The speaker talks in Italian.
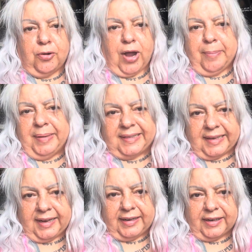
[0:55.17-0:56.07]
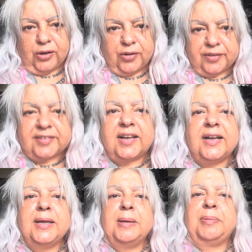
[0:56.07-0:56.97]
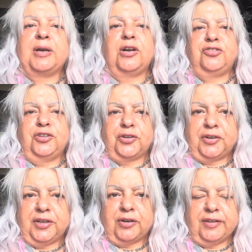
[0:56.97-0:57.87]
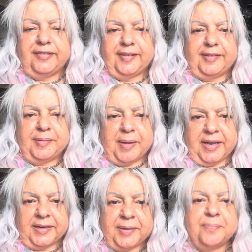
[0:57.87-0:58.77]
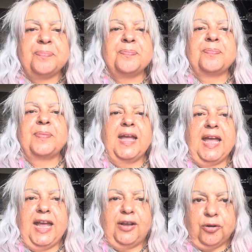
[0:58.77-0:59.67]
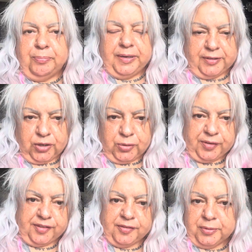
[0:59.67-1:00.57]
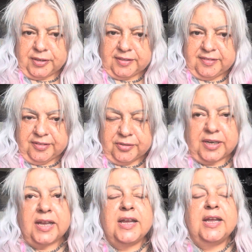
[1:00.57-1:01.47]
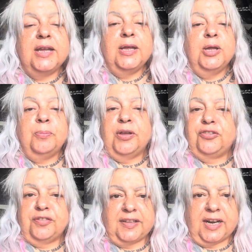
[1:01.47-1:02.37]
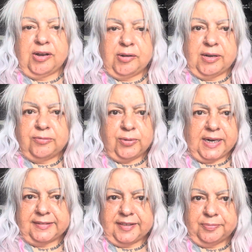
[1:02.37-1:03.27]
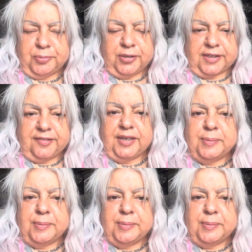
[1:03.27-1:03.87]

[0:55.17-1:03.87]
a metà la cosa però ci tornerò in settimana e completerò questa esplorazione poi ci sarà un'altra un esplorazione